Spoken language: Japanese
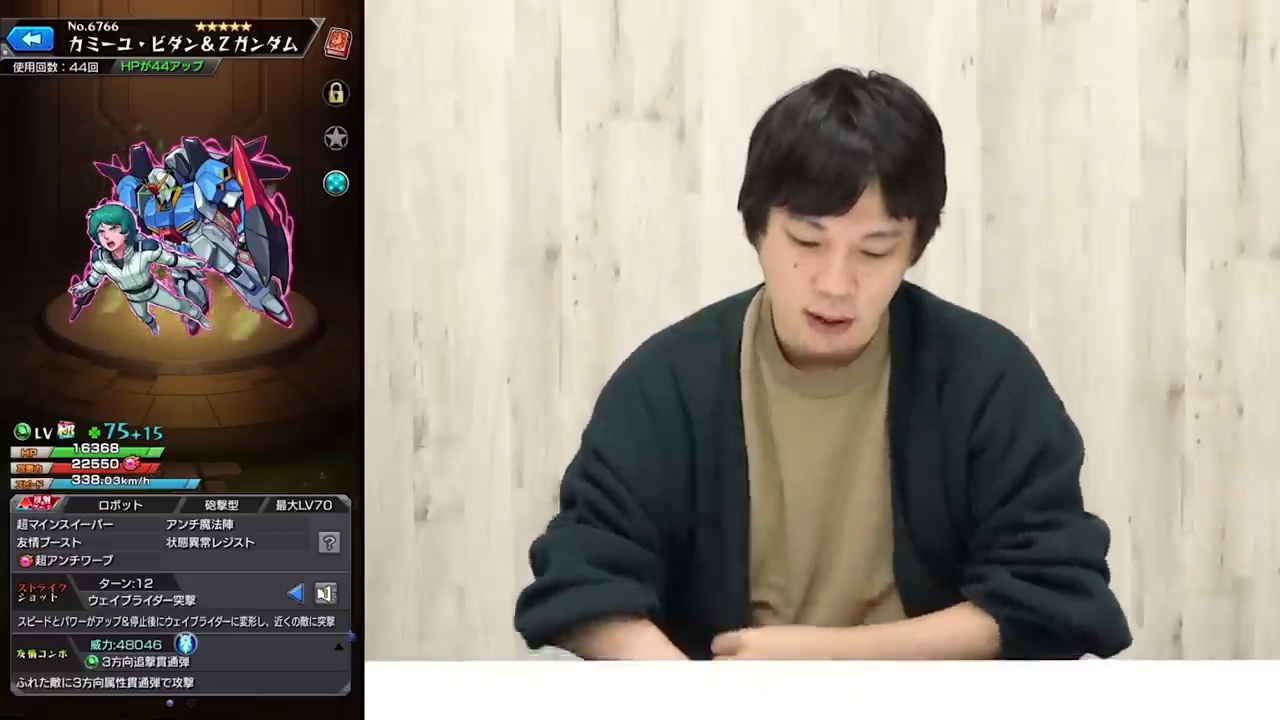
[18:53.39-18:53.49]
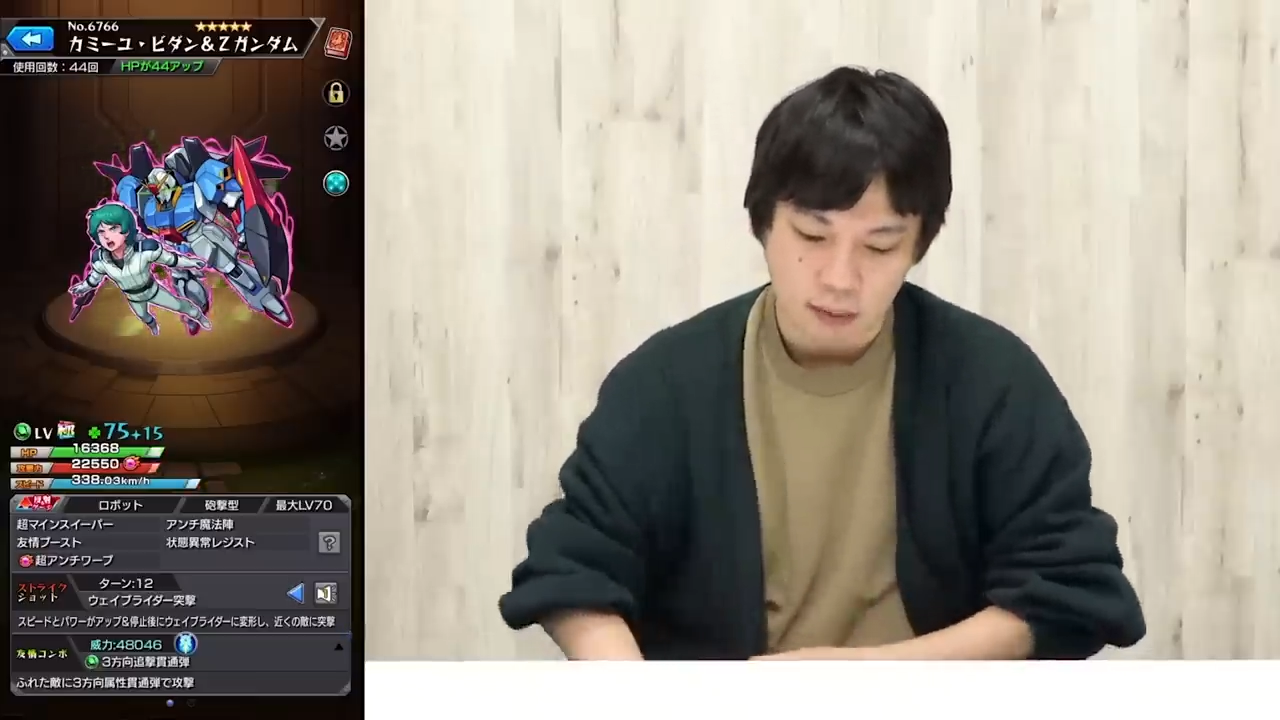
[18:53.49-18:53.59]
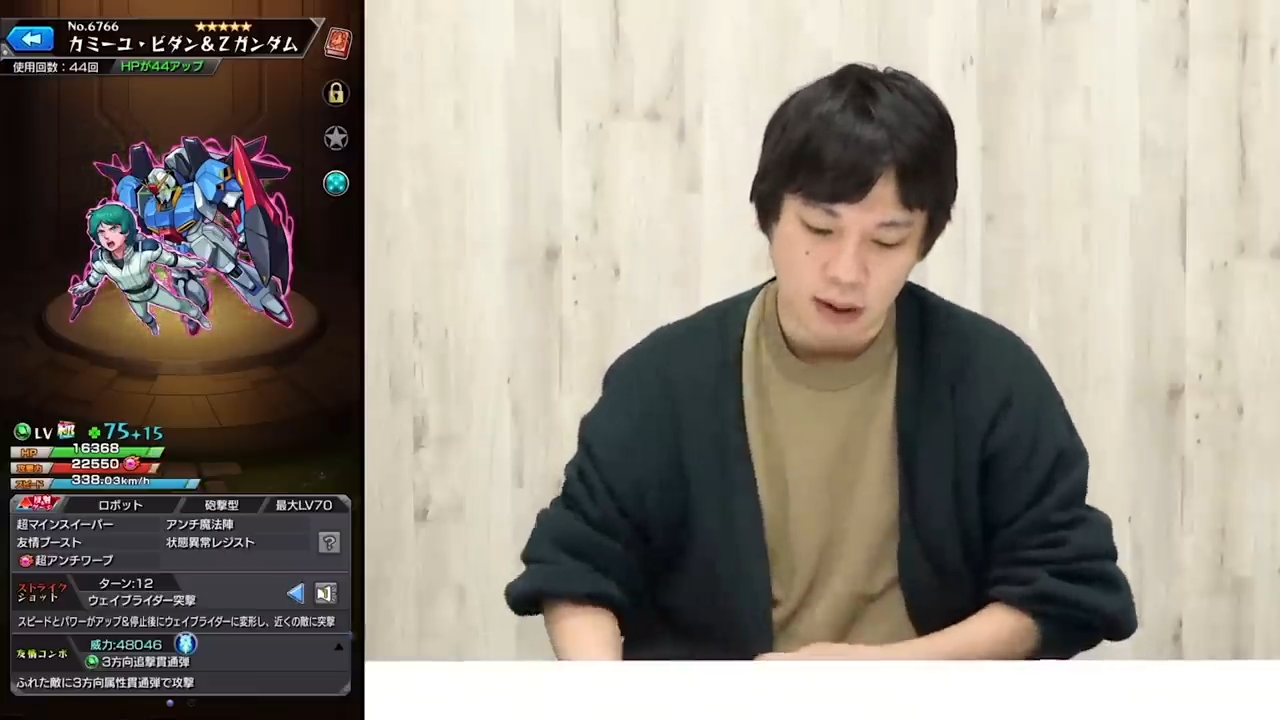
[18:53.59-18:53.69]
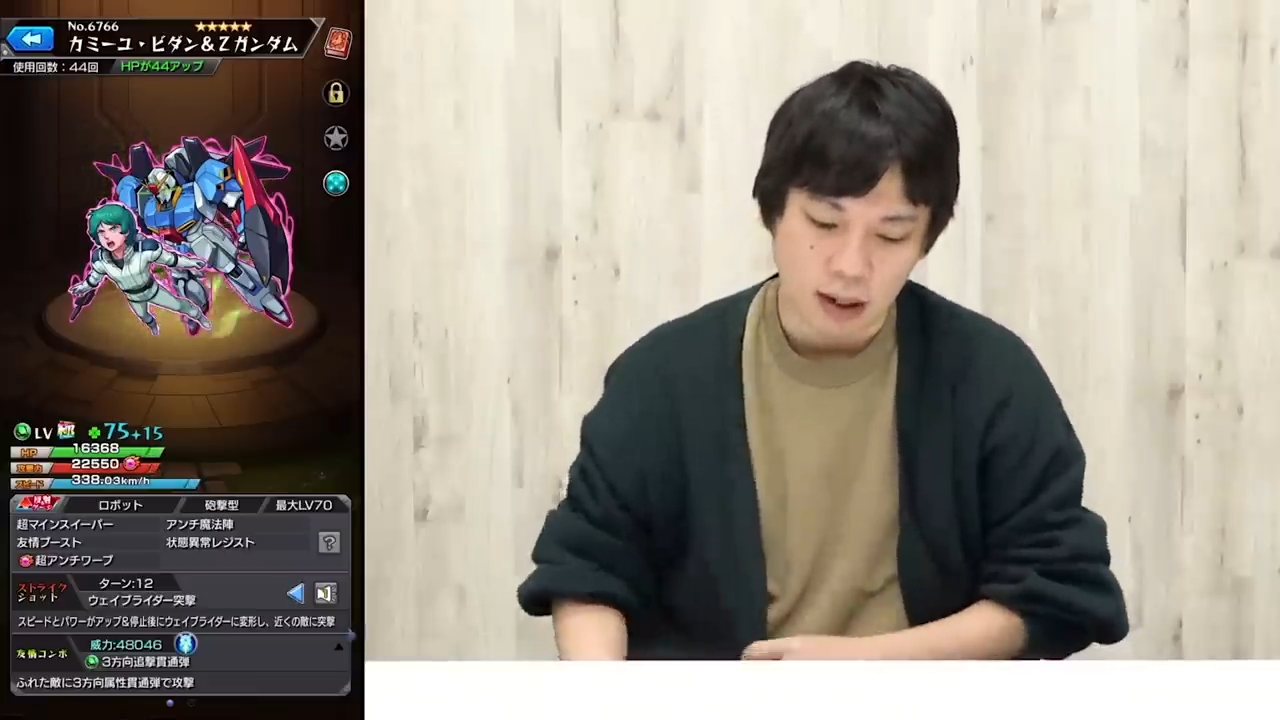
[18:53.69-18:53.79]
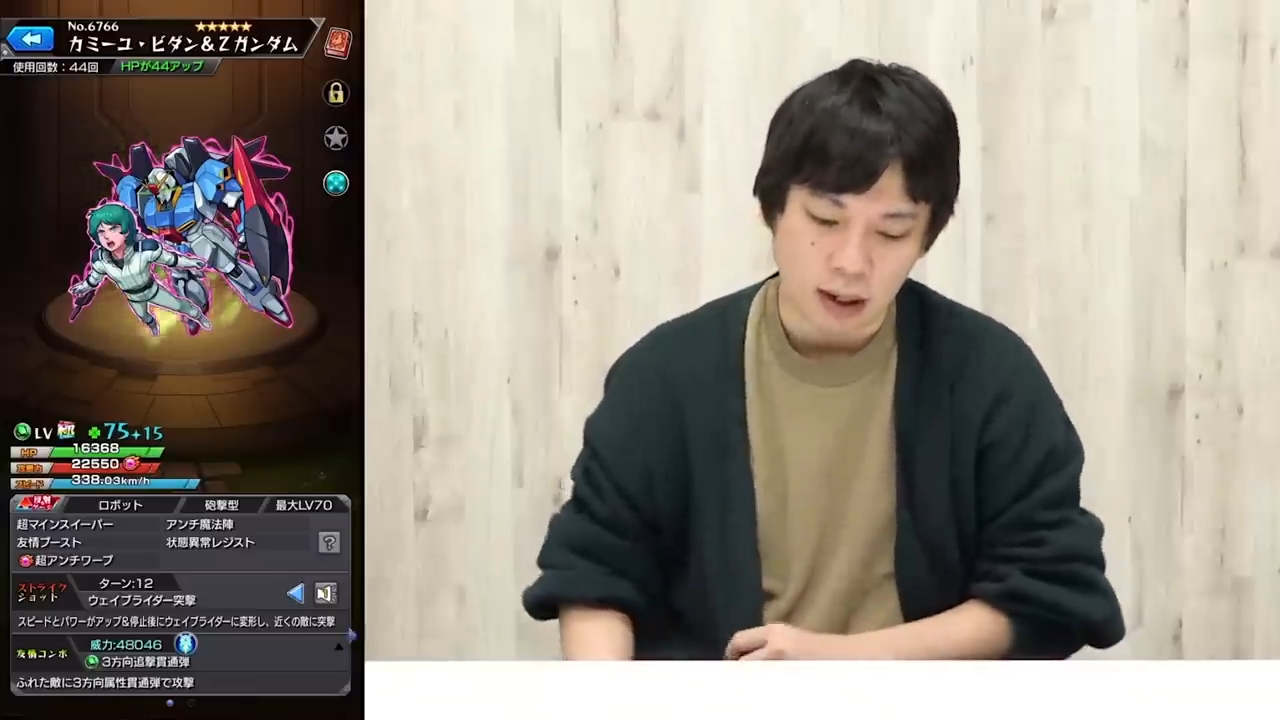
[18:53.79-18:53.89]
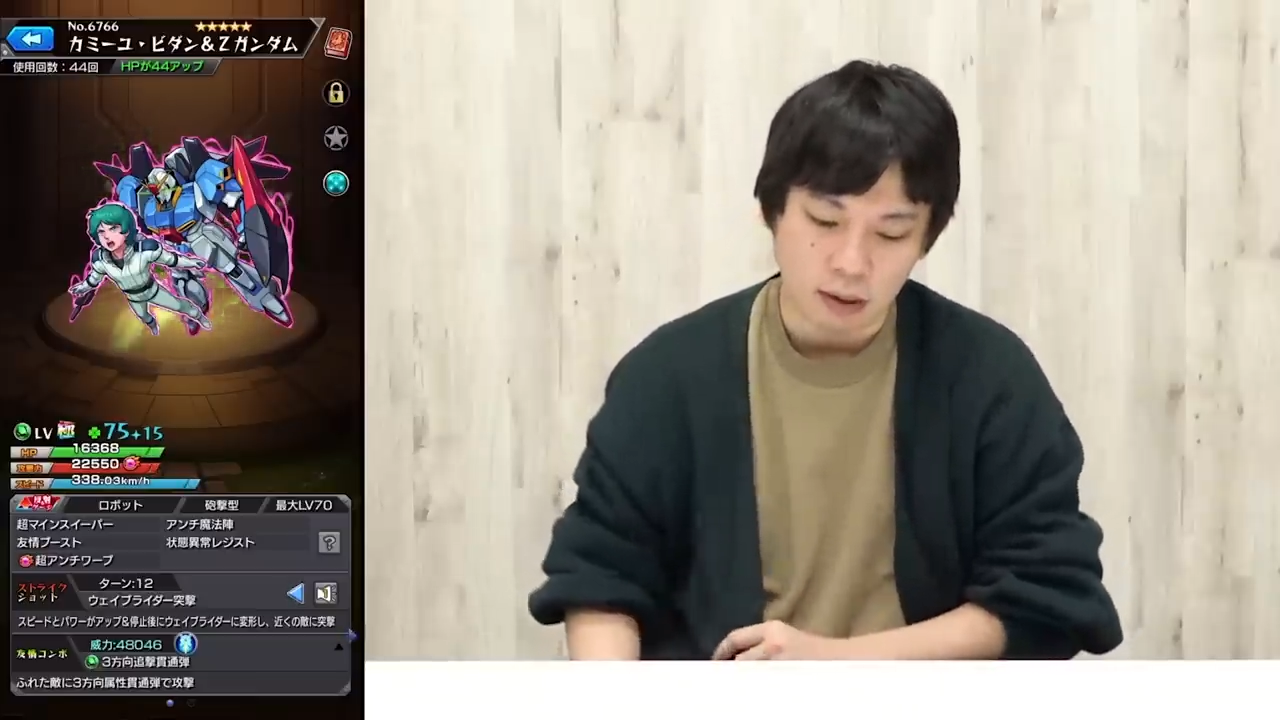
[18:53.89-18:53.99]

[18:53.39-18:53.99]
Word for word: 回は